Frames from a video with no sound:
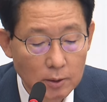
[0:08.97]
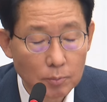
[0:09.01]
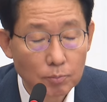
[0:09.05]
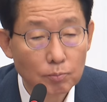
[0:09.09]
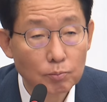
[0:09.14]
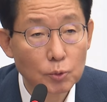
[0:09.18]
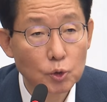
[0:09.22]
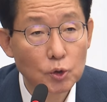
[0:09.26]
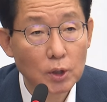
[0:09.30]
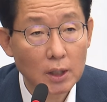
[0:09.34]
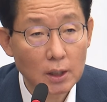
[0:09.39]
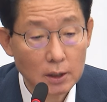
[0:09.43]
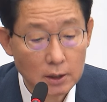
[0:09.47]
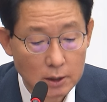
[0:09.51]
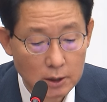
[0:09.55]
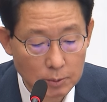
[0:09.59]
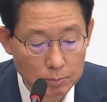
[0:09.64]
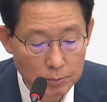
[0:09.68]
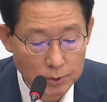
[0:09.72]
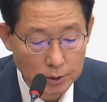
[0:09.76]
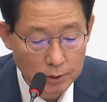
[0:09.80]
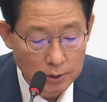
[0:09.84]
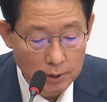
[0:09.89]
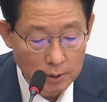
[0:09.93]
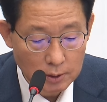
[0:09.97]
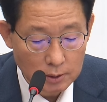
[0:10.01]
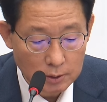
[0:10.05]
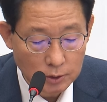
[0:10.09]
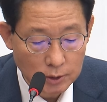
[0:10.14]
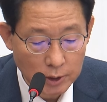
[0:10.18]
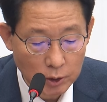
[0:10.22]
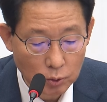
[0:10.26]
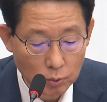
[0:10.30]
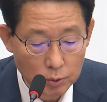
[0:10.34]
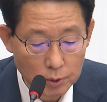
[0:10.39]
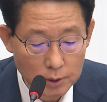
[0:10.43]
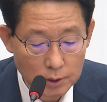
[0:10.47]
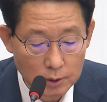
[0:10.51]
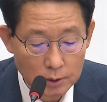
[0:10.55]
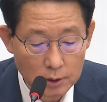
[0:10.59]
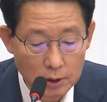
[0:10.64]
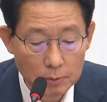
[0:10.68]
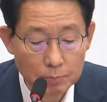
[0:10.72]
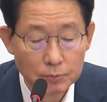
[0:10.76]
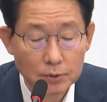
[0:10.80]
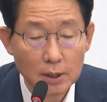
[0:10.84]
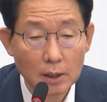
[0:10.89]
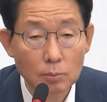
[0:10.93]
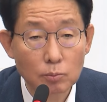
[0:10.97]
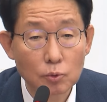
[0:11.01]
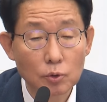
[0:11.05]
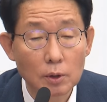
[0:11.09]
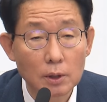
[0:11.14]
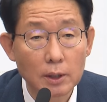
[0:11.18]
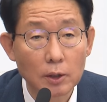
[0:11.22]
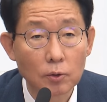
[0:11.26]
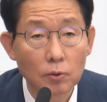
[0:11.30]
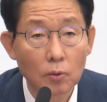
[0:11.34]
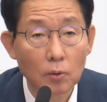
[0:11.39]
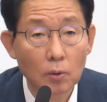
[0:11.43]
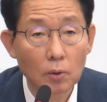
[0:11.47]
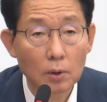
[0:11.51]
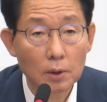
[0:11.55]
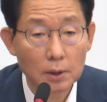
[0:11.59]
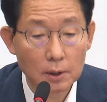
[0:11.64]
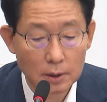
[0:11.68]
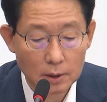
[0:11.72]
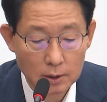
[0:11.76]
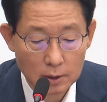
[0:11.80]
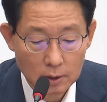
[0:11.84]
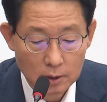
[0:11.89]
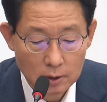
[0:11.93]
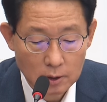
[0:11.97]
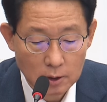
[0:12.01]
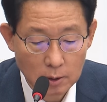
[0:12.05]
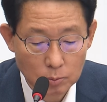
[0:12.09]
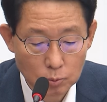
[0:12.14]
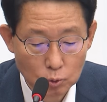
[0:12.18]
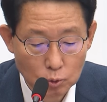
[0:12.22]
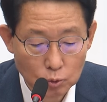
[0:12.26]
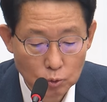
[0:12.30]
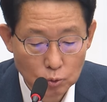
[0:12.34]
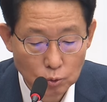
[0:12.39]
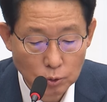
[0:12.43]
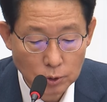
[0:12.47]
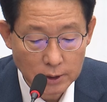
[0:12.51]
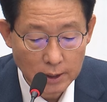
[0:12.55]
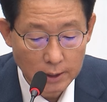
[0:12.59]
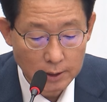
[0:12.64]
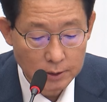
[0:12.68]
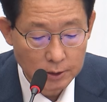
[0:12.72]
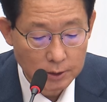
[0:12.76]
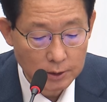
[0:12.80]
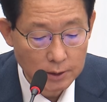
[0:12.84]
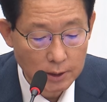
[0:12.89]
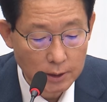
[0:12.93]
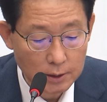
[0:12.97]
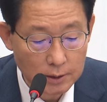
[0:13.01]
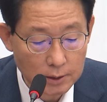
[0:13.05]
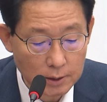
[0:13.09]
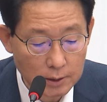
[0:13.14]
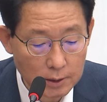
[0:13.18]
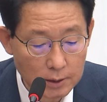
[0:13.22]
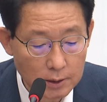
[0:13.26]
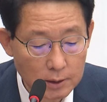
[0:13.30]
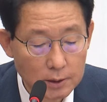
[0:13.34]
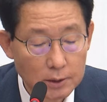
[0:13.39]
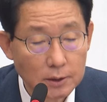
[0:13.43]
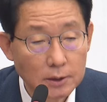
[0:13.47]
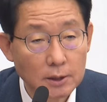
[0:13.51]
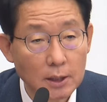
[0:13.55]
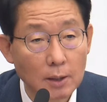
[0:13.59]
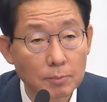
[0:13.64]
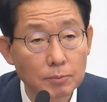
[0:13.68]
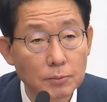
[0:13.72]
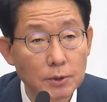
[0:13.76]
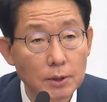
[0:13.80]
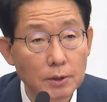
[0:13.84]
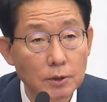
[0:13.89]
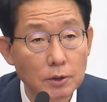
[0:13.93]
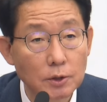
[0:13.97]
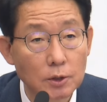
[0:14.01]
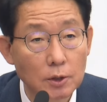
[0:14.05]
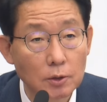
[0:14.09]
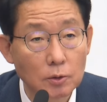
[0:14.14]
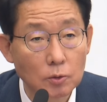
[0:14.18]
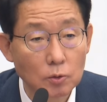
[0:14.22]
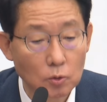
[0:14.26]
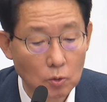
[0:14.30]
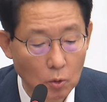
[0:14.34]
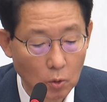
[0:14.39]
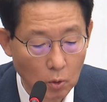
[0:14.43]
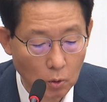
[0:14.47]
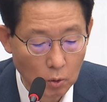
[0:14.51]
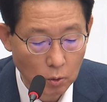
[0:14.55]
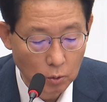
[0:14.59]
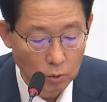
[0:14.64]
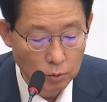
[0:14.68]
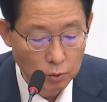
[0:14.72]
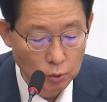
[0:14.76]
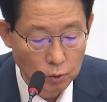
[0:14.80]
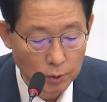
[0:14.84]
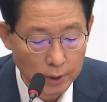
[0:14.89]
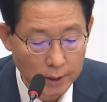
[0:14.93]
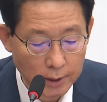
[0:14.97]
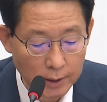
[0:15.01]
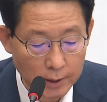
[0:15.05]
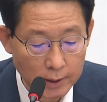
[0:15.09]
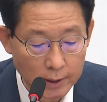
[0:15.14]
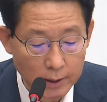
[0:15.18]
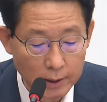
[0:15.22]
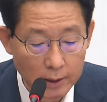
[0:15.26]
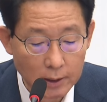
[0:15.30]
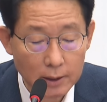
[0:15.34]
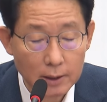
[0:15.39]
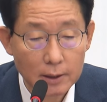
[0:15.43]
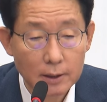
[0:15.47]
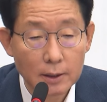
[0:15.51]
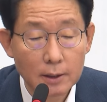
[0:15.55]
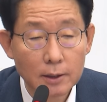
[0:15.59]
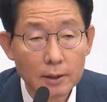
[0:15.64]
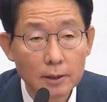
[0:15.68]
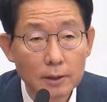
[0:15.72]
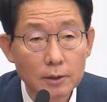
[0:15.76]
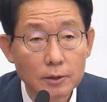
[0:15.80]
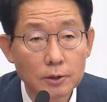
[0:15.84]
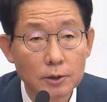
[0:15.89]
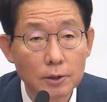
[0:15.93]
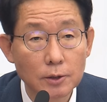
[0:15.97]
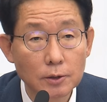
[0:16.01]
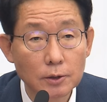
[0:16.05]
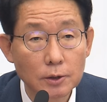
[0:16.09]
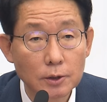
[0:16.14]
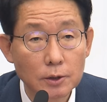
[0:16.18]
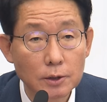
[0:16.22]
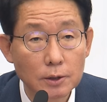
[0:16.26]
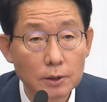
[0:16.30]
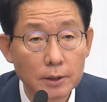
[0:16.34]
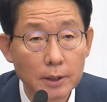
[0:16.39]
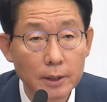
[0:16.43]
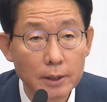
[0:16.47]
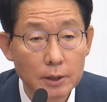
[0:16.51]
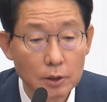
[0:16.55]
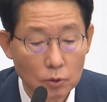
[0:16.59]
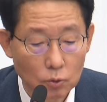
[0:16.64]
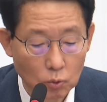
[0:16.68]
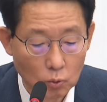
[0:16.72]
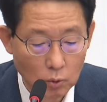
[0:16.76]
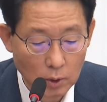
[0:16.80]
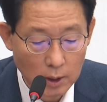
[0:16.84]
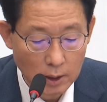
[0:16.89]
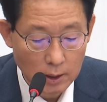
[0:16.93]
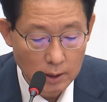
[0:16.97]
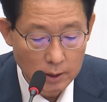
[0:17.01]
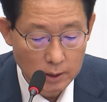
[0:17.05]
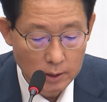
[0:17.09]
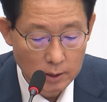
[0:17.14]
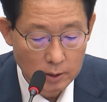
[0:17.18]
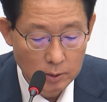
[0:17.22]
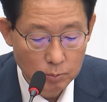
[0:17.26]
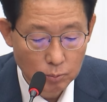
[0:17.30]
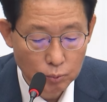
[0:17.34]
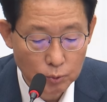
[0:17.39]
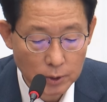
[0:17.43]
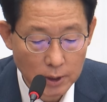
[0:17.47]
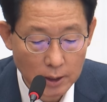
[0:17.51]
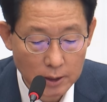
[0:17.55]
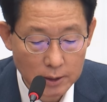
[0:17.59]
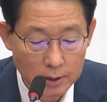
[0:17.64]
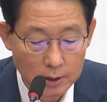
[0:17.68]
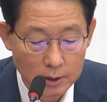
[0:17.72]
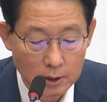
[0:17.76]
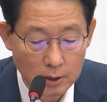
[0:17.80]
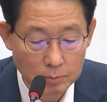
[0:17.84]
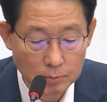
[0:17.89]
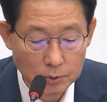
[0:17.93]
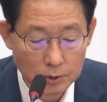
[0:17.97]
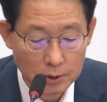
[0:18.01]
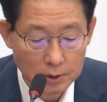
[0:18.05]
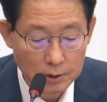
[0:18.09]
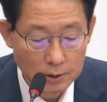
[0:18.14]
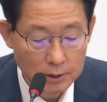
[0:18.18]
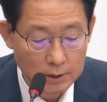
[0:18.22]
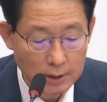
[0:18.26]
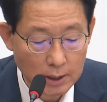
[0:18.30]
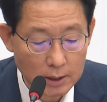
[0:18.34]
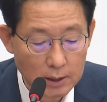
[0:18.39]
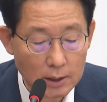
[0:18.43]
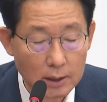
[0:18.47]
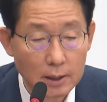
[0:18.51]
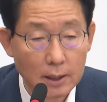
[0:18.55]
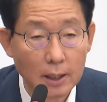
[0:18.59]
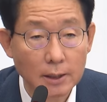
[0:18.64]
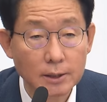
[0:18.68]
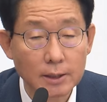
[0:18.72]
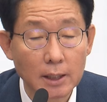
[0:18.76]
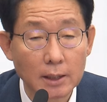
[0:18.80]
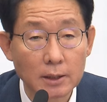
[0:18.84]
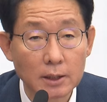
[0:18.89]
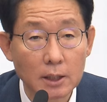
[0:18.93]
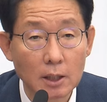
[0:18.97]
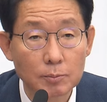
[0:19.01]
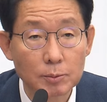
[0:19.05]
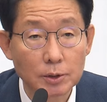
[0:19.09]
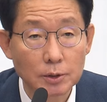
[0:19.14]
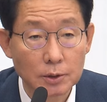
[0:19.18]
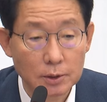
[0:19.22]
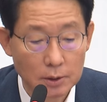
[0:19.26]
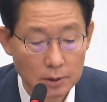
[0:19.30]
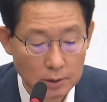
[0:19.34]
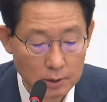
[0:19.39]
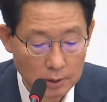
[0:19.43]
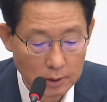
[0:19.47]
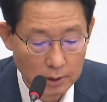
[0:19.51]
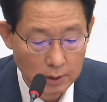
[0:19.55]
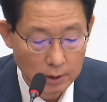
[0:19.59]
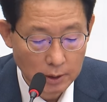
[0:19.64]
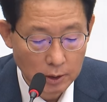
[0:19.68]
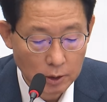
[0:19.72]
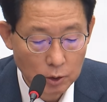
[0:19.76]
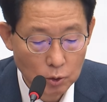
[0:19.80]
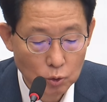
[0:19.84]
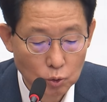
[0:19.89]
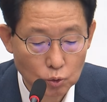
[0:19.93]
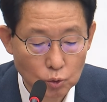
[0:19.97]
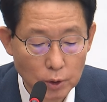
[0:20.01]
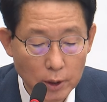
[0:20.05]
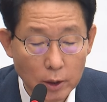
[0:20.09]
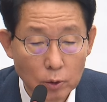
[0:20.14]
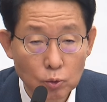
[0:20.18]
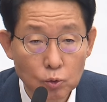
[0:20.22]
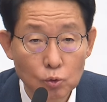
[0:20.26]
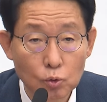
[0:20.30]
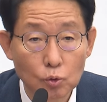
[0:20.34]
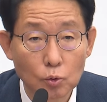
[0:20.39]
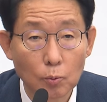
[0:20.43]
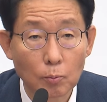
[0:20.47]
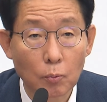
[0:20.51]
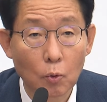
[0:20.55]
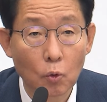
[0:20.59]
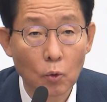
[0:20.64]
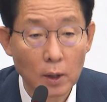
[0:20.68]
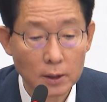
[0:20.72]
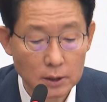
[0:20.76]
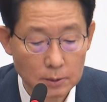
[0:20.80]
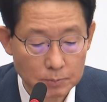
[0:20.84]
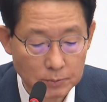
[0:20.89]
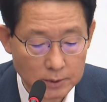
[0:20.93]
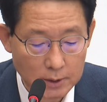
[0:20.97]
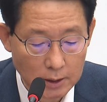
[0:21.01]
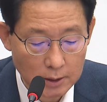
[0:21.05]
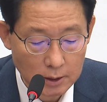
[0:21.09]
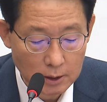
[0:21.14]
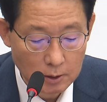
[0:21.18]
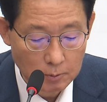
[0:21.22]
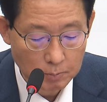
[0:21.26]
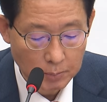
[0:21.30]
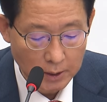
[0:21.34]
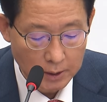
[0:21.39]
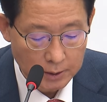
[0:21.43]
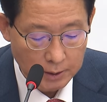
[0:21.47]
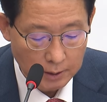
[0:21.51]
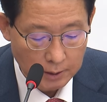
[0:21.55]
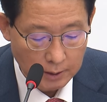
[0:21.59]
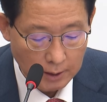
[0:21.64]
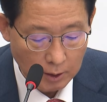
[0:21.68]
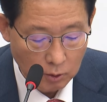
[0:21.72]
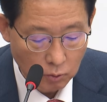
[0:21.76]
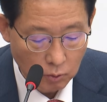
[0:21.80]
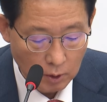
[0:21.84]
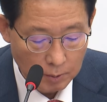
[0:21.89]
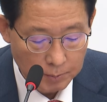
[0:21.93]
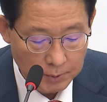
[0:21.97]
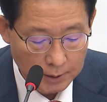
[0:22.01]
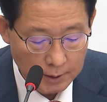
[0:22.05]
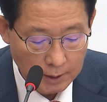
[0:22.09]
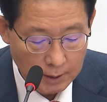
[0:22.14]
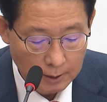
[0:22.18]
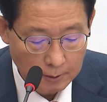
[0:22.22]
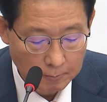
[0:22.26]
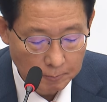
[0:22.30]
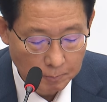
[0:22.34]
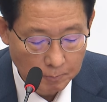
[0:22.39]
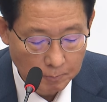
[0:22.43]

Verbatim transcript: 민주당 김민석 최고위원은 입장문을 내고 금투세 시행을 3년 정도 유예해 정시 개혁과 부양의 검증 시간을 가져야 한다면서 유예 후 보완 입장을 밝혔다고 합니다.